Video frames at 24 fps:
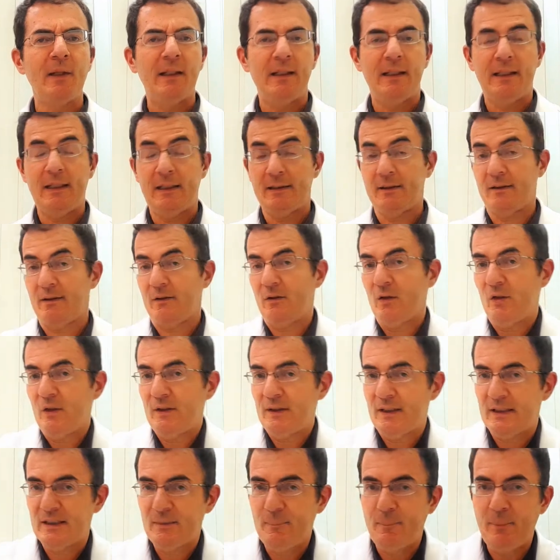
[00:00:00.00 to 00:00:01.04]
Que as
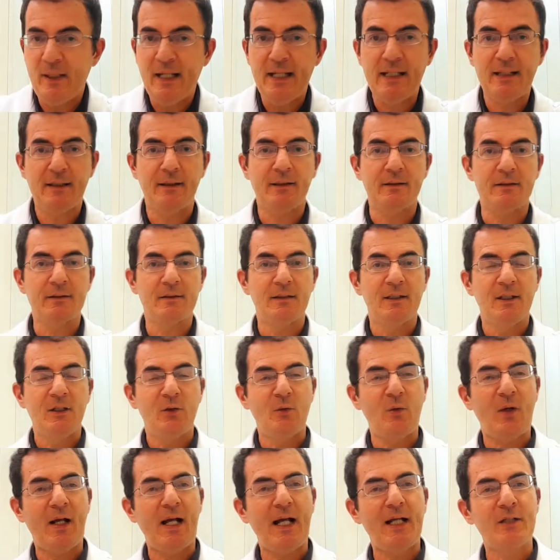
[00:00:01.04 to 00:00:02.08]
nossas pernas, no
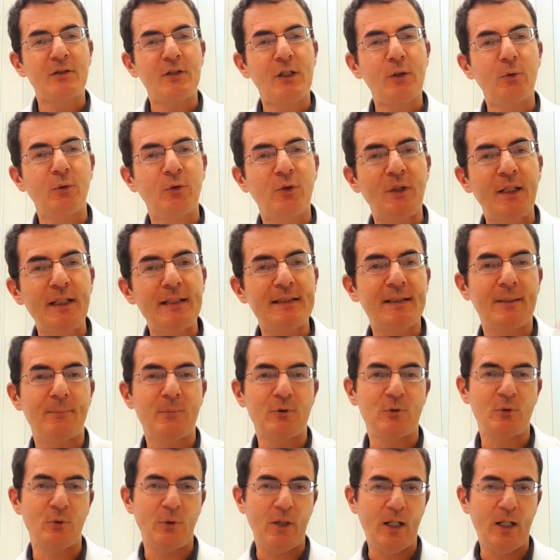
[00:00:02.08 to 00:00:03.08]
caso aí o tríceps